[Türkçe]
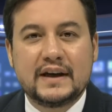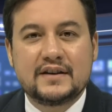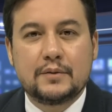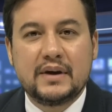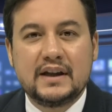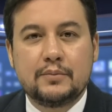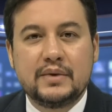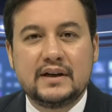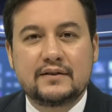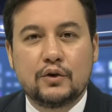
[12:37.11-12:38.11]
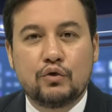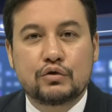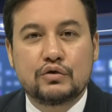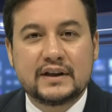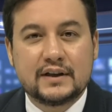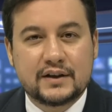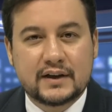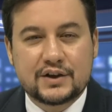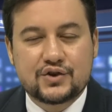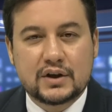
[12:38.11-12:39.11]
HDP ile birlikte olduklarına
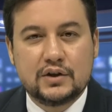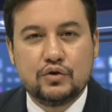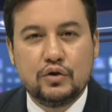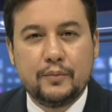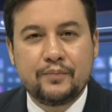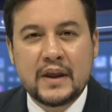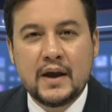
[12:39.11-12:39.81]
dikkat çekiyor.